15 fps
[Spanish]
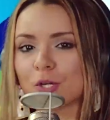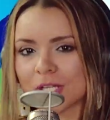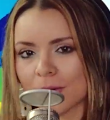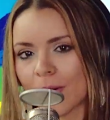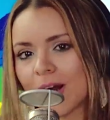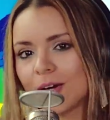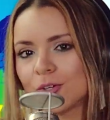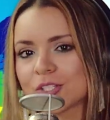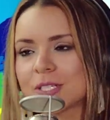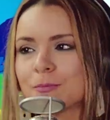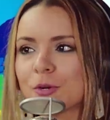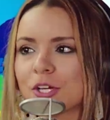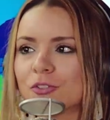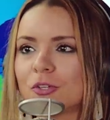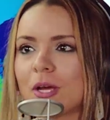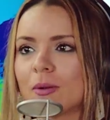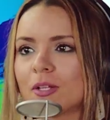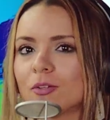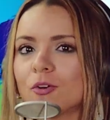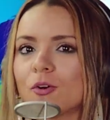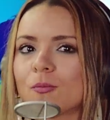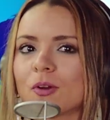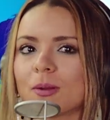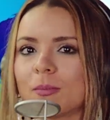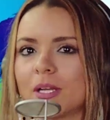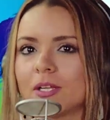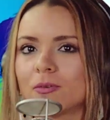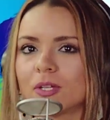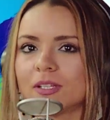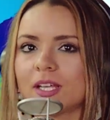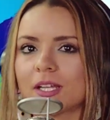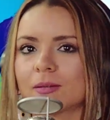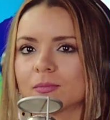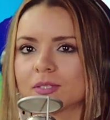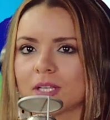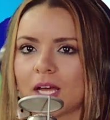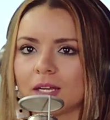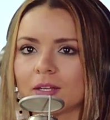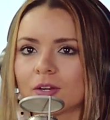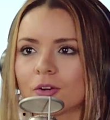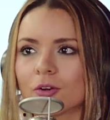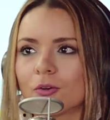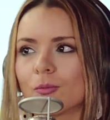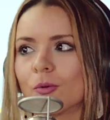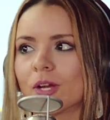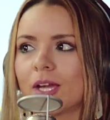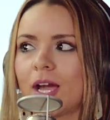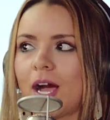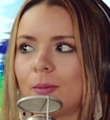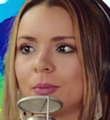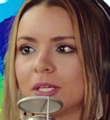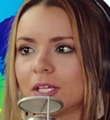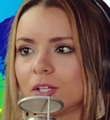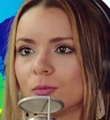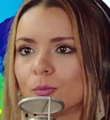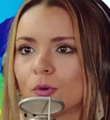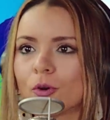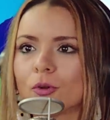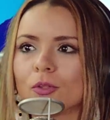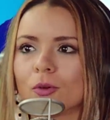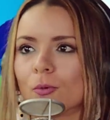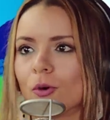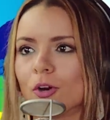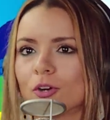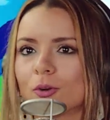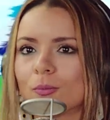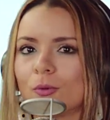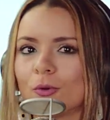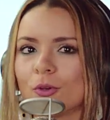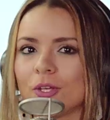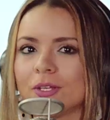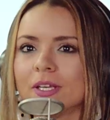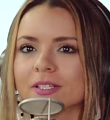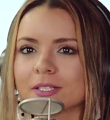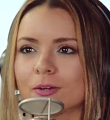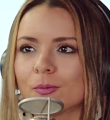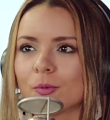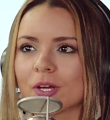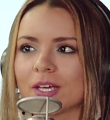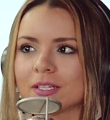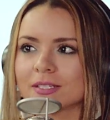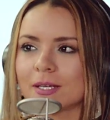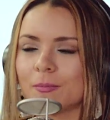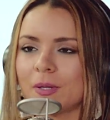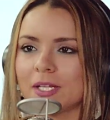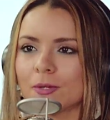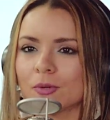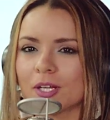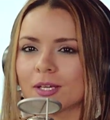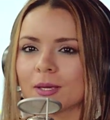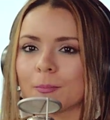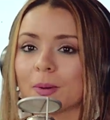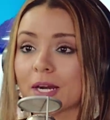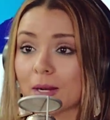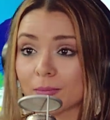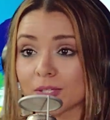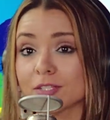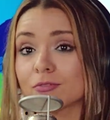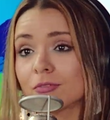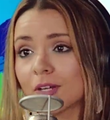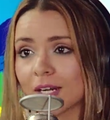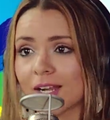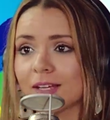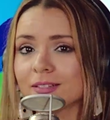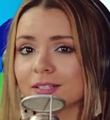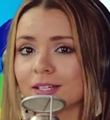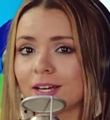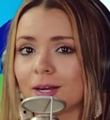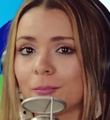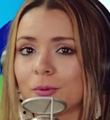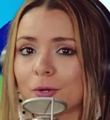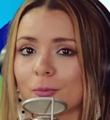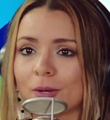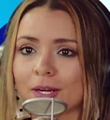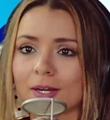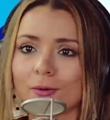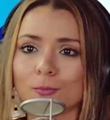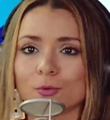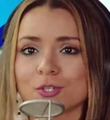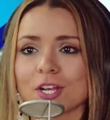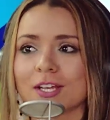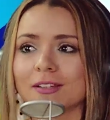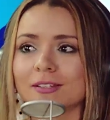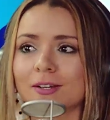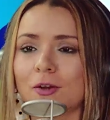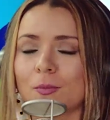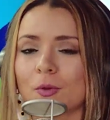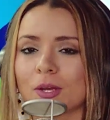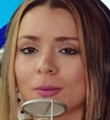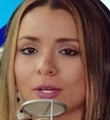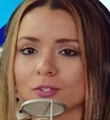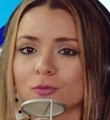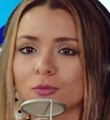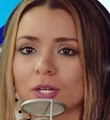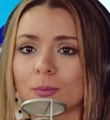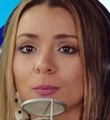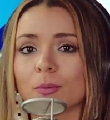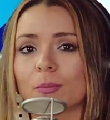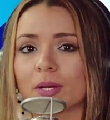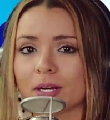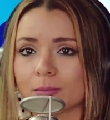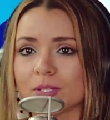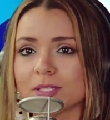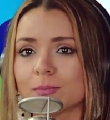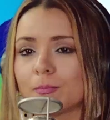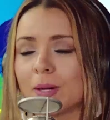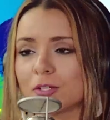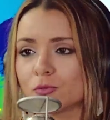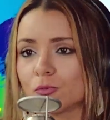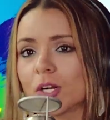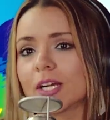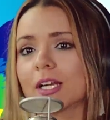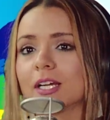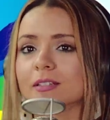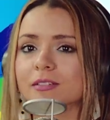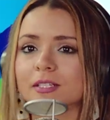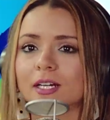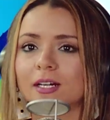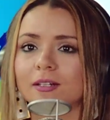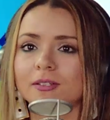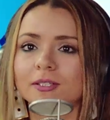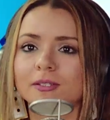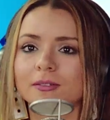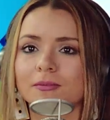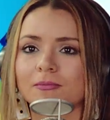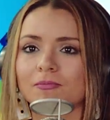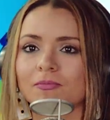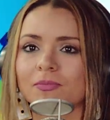debajo, sí, porque estoy hablando como que películas de Adam Sandler, como que Happy Gilmore, The Waterboy. O sea, es como que esas películas que para mí son clásicas, pero para mucha gente es como que basura, pues para mí es basura clásica. Exacto.